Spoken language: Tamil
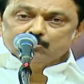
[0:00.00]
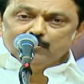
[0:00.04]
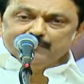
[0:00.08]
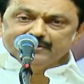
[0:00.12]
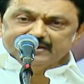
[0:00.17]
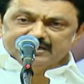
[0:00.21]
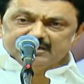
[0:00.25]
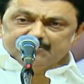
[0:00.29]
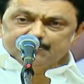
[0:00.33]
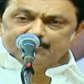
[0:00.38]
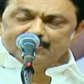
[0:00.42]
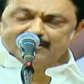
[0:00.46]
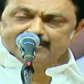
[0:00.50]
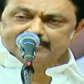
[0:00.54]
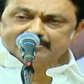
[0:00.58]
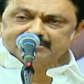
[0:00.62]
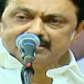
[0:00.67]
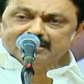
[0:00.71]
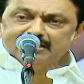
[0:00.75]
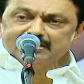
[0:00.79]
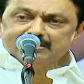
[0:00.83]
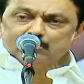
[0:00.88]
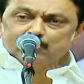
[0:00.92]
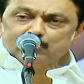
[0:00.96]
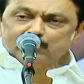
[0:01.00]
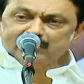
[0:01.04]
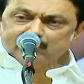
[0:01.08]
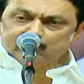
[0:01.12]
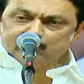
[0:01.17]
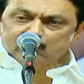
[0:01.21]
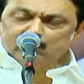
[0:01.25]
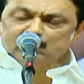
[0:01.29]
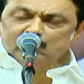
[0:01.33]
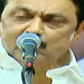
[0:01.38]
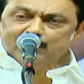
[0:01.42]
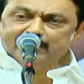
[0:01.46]
கோவைக்கு பக்கத்தில் இருக்கக்கூடிய
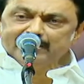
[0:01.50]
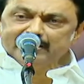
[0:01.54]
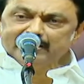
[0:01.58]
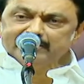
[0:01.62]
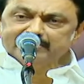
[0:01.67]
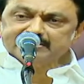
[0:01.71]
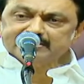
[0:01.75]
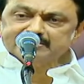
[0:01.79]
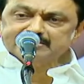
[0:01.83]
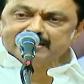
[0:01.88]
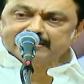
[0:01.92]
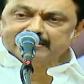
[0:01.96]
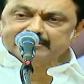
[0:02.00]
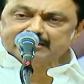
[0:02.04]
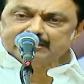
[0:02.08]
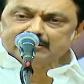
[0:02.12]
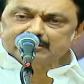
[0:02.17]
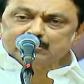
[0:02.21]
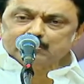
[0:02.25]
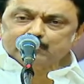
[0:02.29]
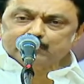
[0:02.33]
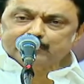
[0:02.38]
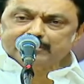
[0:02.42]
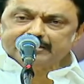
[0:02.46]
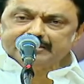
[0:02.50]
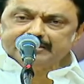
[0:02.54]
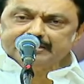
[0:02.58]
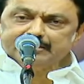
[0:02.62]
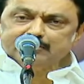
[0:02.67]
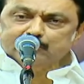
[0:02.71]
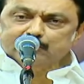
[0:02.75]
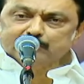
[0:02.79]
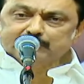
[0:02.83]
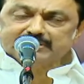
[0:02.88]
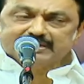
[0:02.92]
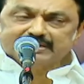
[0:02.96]
கொங்கு மண்டலத்தை சார்ந்திருக்கக்கூடிய
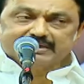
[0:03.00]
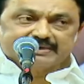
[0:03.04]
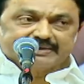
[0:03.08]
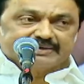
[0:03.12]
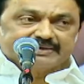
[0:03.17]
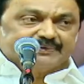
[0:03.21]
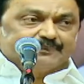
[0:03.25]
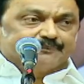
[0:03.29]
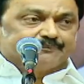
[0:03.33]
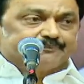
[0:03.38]
ஈரோட்டில்